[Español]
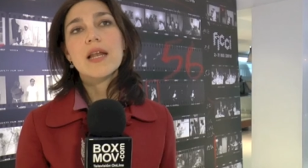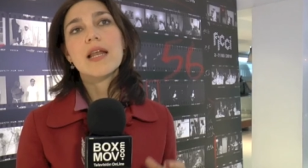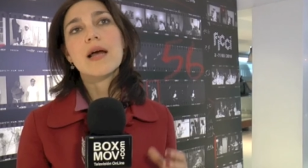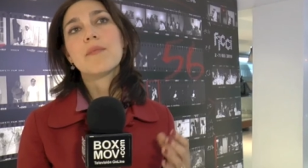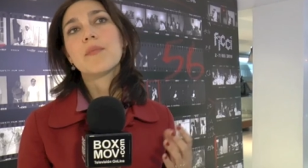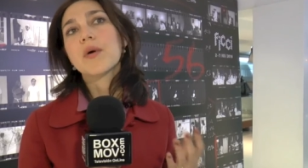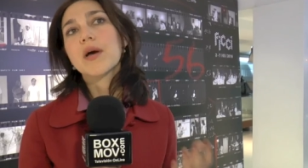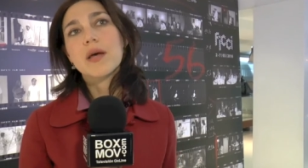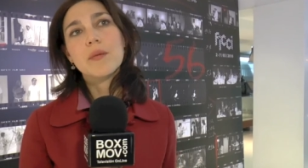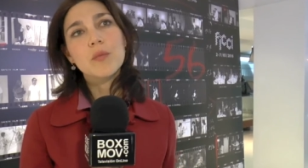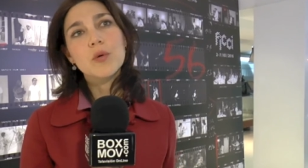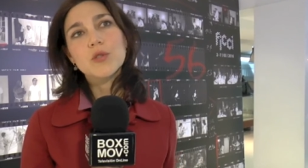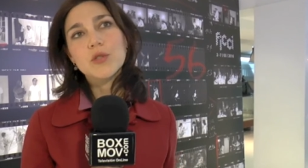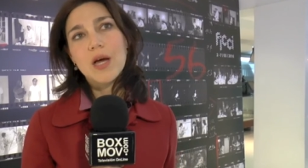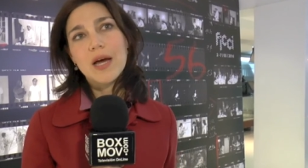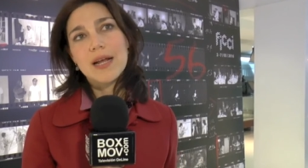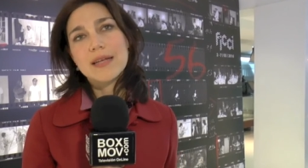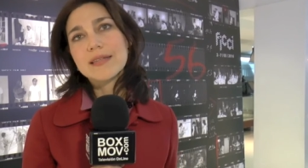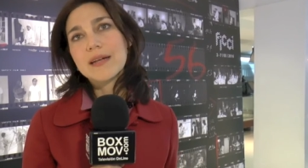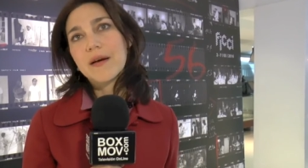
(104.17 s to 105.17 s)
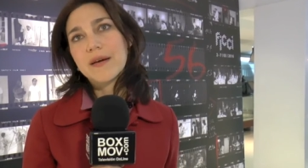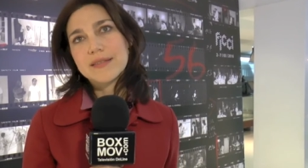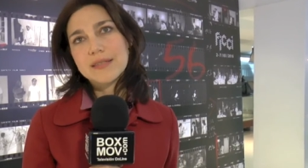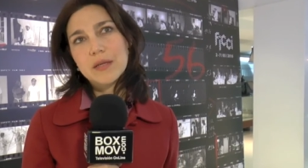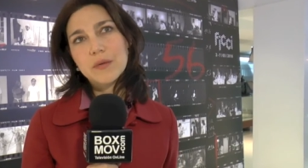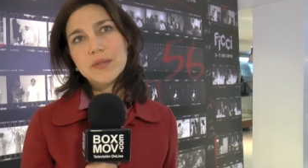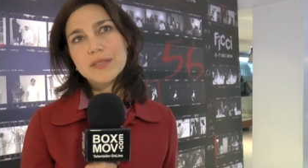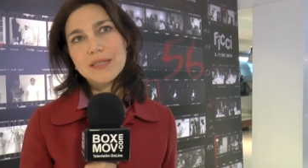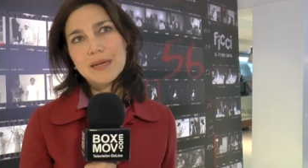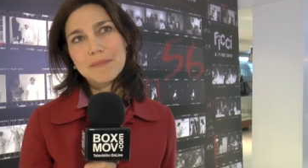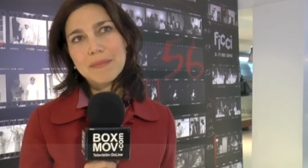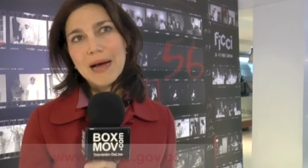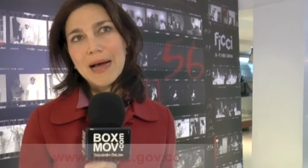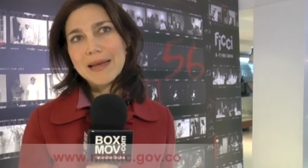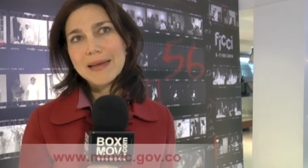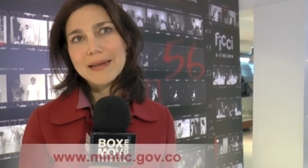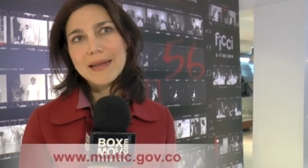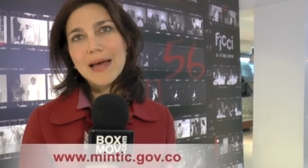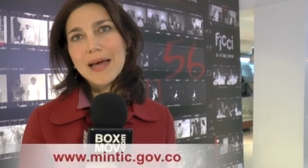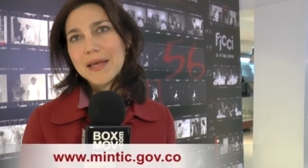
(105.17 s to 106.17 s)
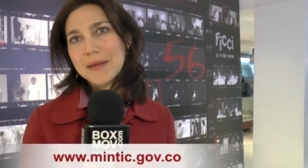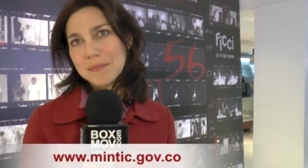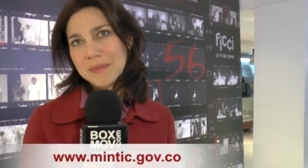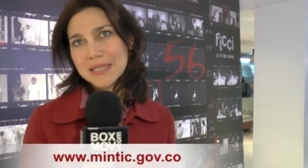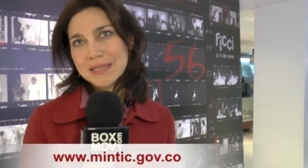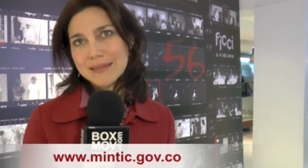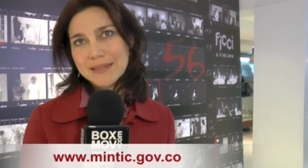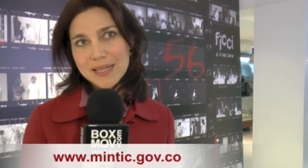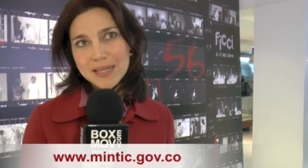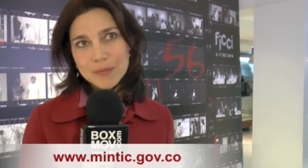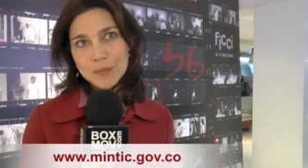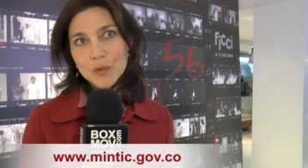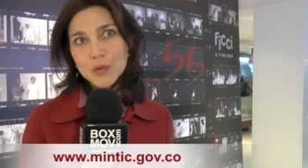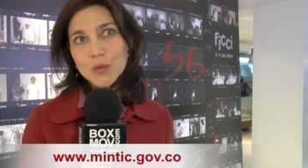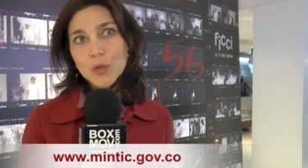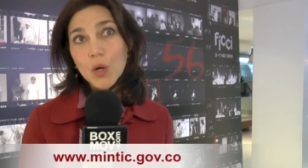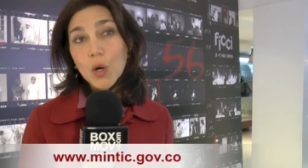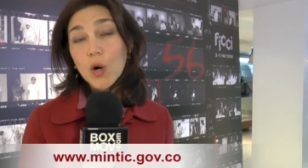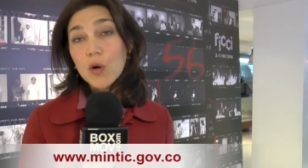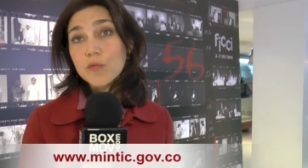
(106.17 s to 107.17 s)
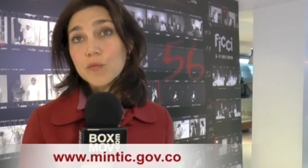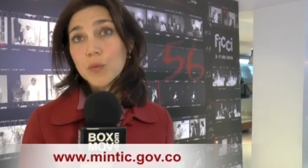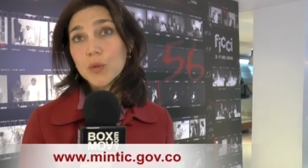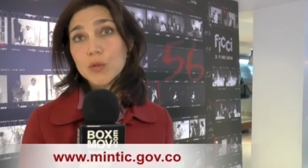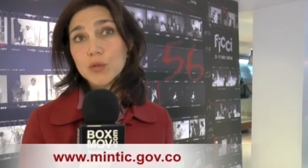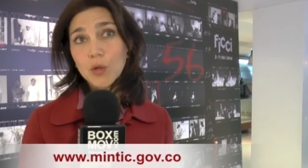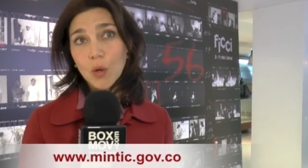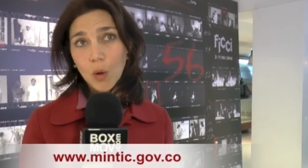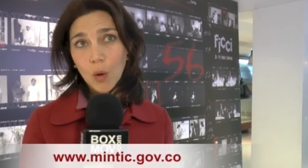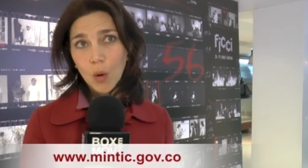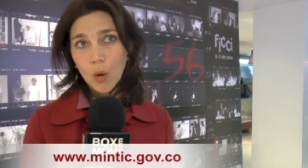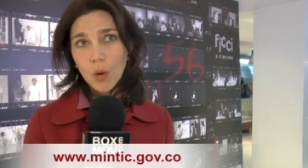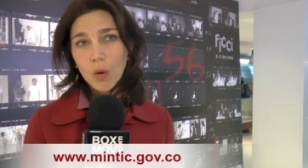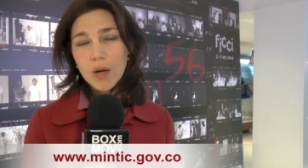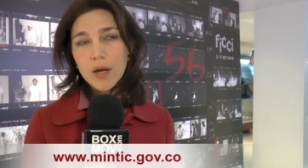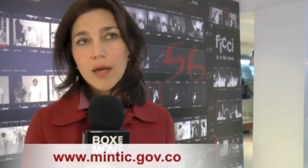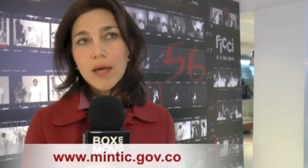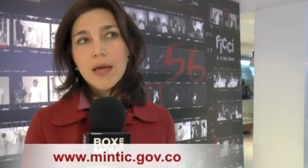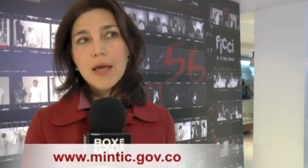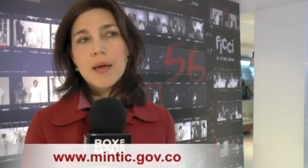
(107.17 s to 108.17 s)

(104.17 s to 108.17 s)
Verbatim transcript: la pueden buscar a través de nuestra página de mintic.gov.co,